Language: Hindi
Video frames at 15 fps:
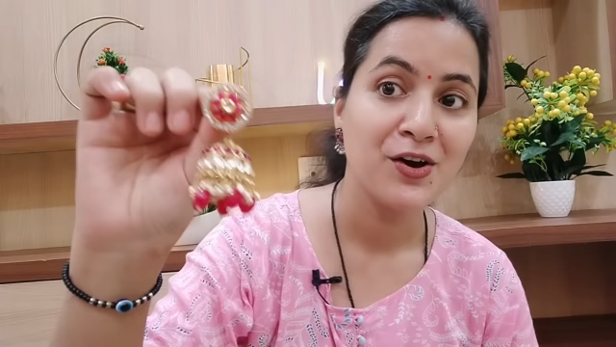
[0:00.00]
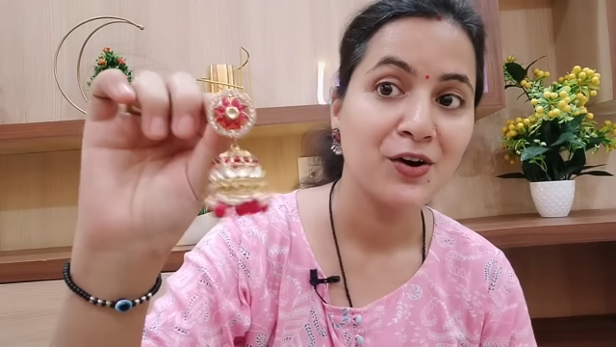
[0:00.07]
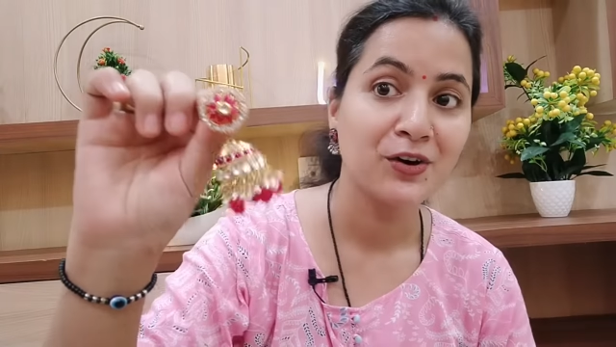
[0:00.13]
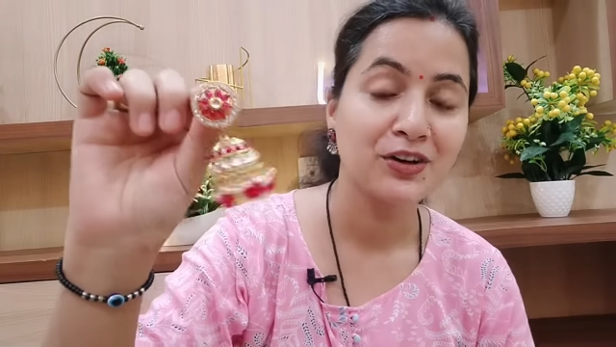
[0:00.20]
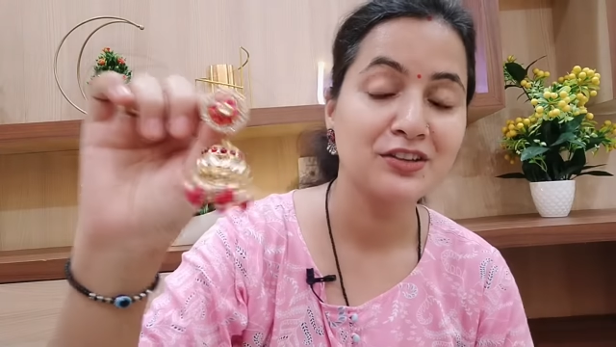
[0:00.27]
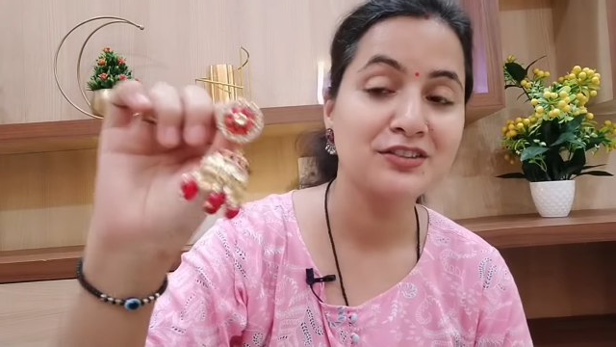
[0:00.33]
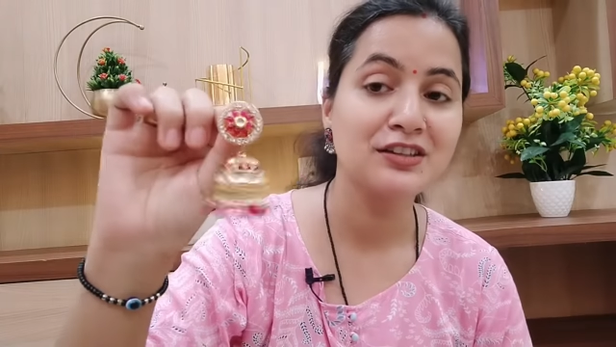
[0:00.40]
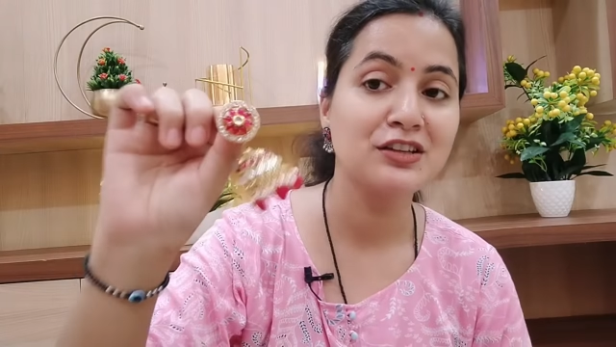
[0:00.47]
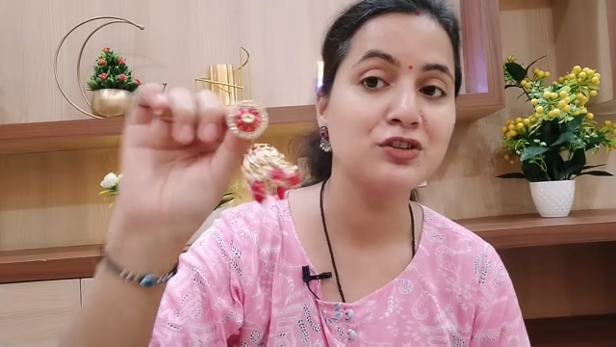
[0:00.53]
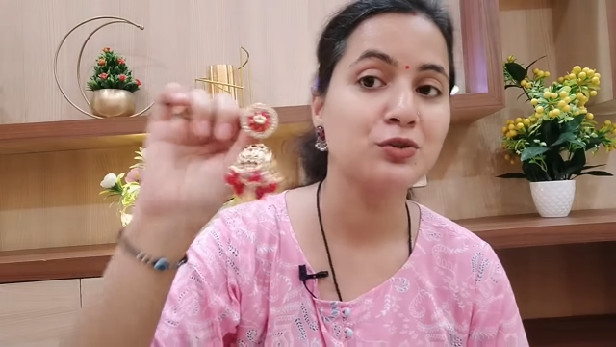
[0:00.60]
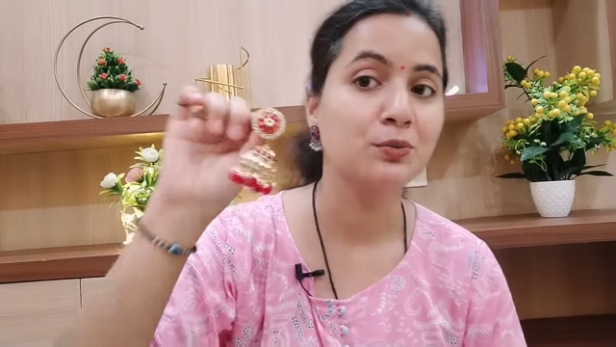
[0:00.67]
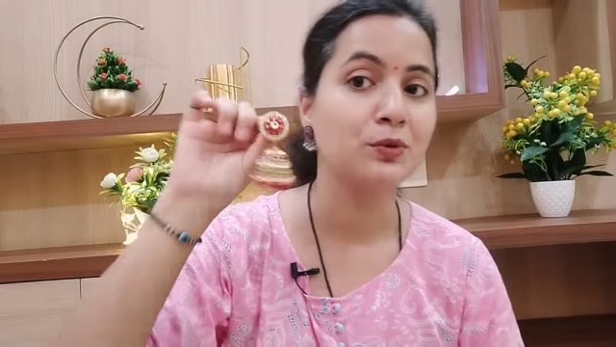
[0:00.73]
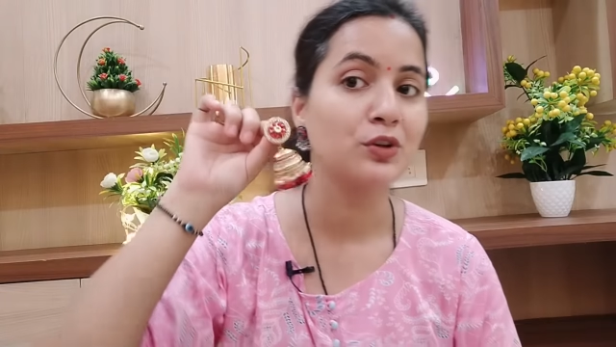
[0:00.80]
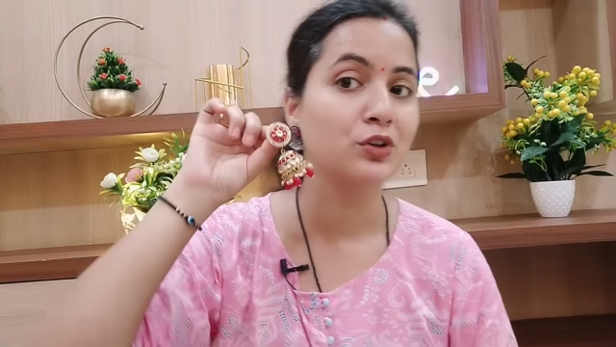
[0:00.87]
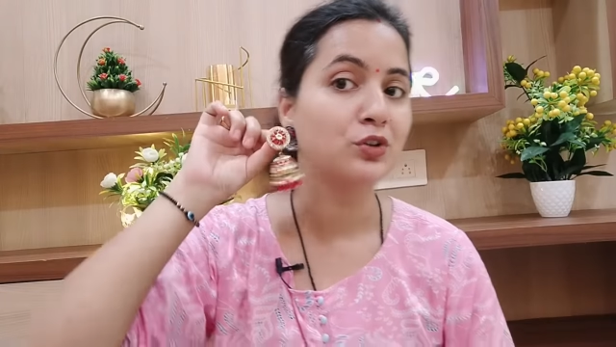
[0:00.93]
और इसकी
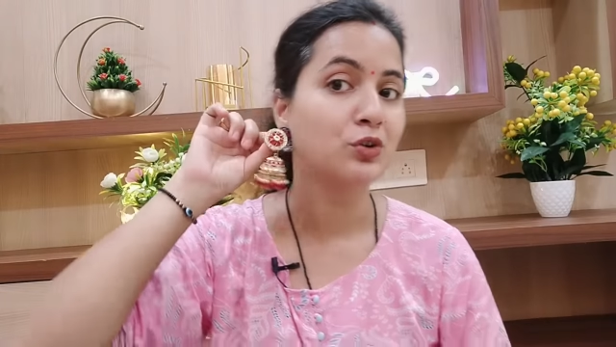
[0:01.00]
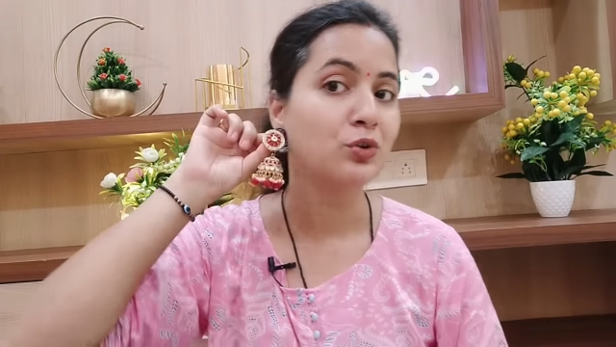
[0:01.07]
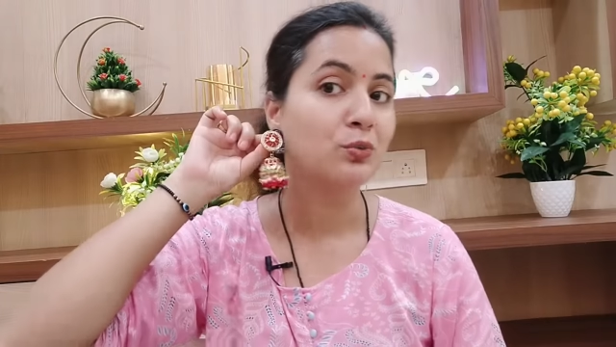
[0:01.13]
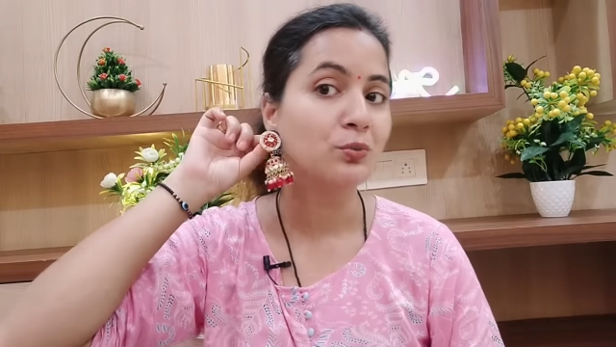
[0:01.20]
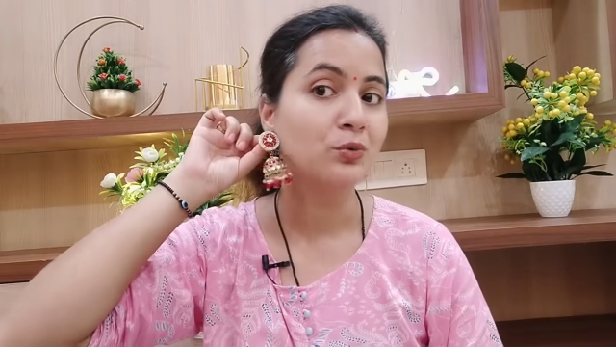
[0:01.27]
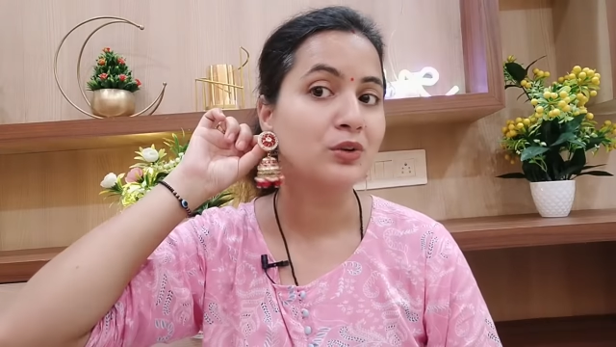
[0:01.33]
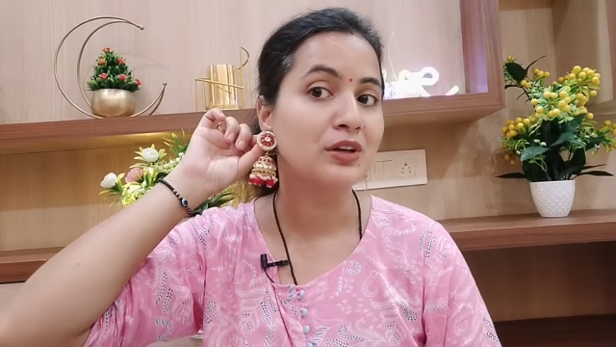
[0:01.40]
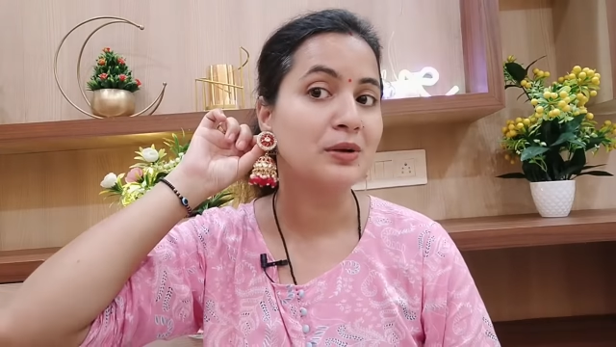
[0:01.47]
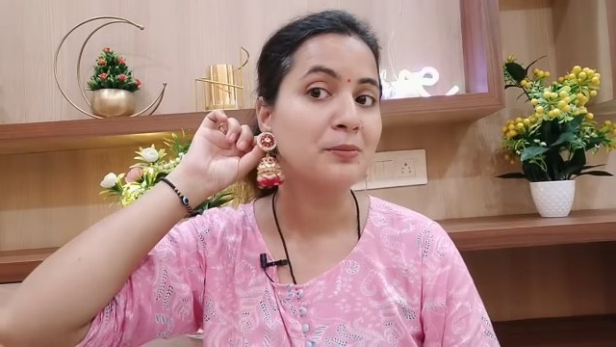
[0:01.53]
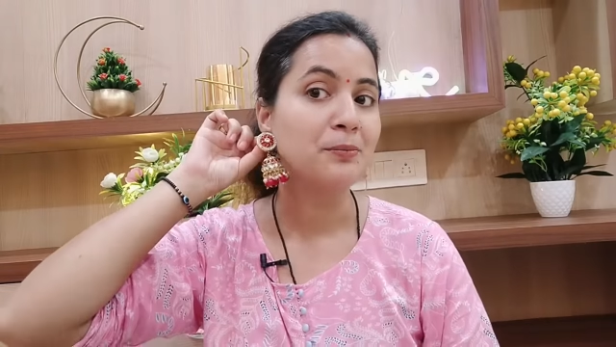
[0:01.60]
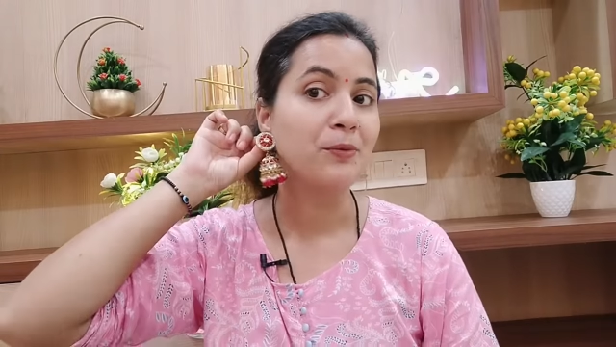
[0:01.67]
झुमकी तो मुझे